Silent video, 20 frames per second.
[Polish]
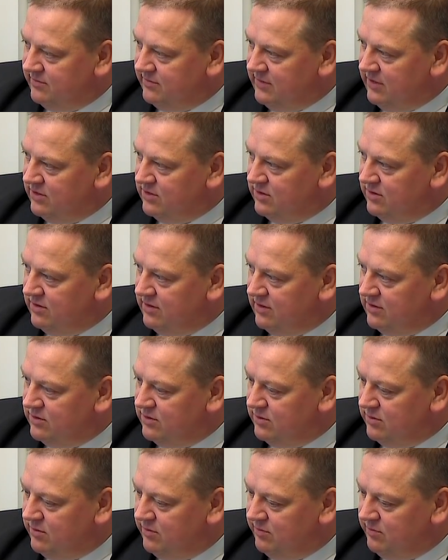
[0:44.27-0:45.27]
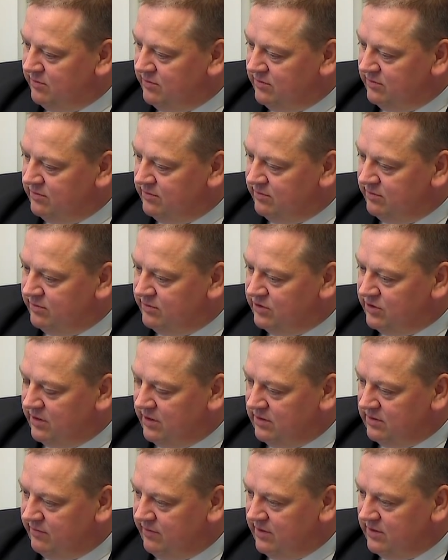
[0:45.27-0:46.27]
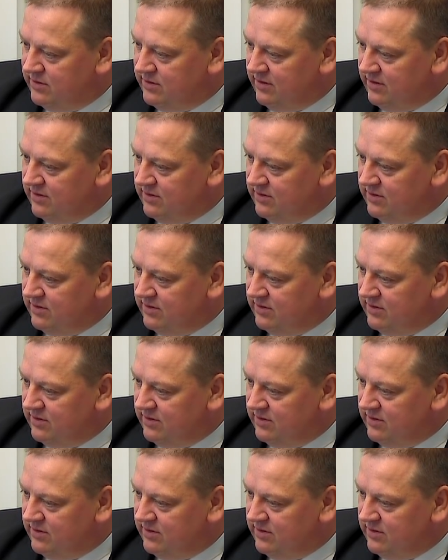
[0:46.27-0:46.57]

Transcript: jest, jest mm, coraz więcej